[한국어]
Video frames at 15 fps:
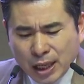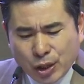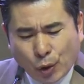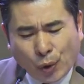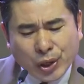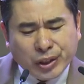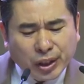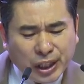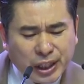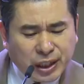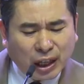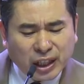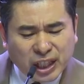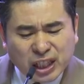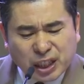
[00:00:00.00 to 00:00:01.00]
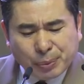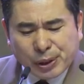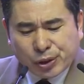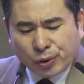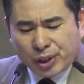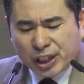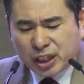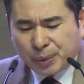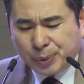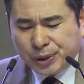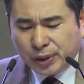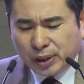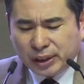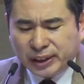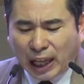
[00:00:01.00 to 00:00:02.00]
요에서 2장 21절
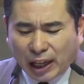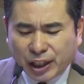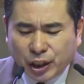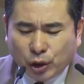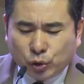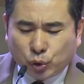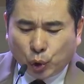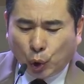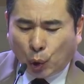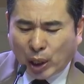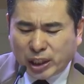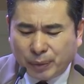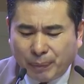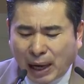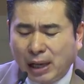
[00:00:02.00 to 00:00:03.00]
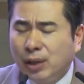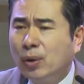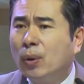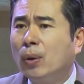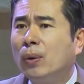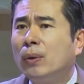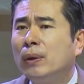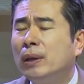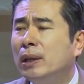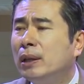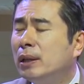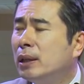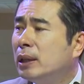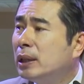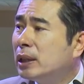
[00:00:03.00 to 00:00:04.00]
22절 땅이여 두려워하지 말고
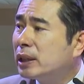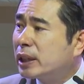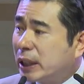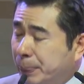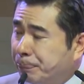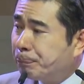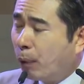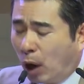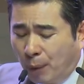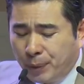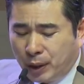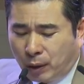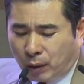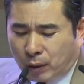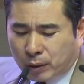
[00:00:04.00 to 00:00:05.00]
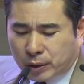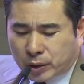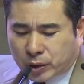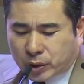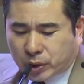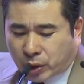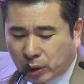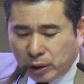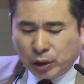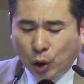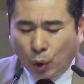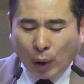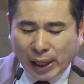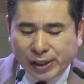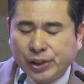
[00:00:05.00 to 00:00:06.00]
기뻐하며
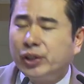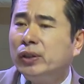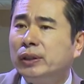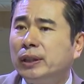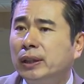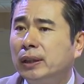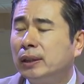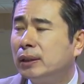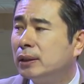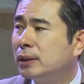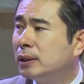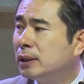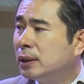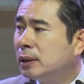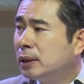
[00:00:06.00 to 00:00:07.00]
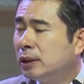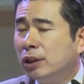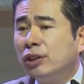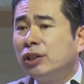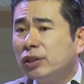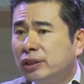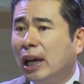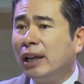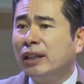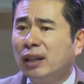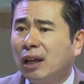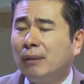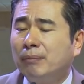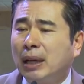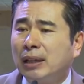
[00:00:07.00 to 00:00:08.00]
즐거워할지어다. 여기서
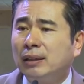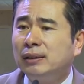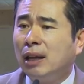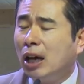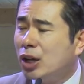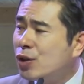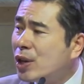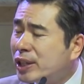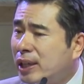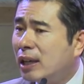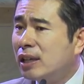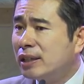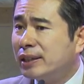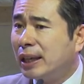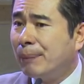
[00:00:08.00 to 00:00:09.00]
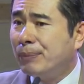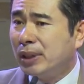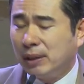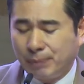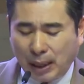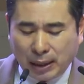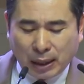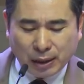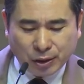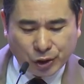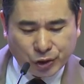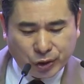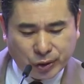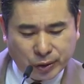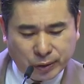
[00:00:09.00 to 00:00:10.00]
땅이여란 말은 땅 위에 사는 사람들을 말하는
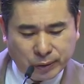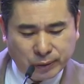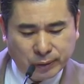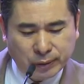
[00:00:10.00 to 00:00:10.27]
것이죠.